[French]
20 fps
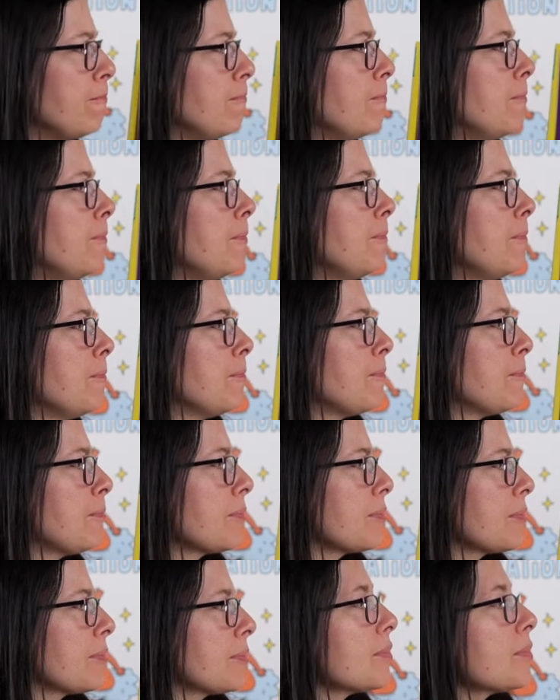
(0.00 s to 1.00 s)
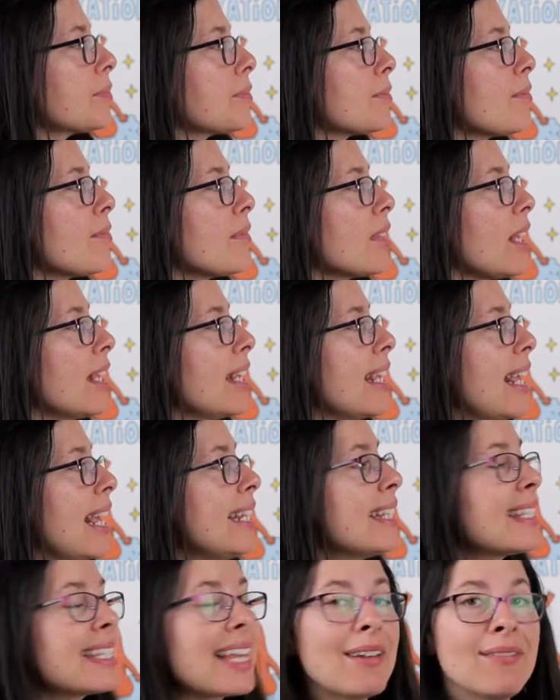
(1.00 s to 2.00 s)
Et
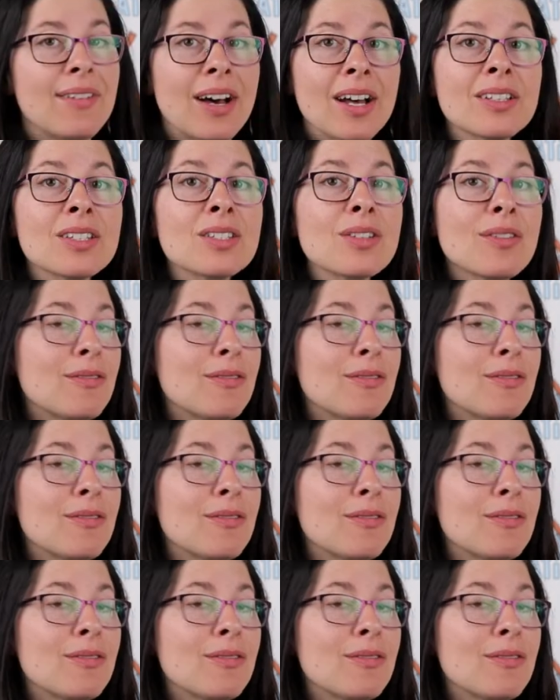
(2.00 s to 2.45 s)
elle s'avance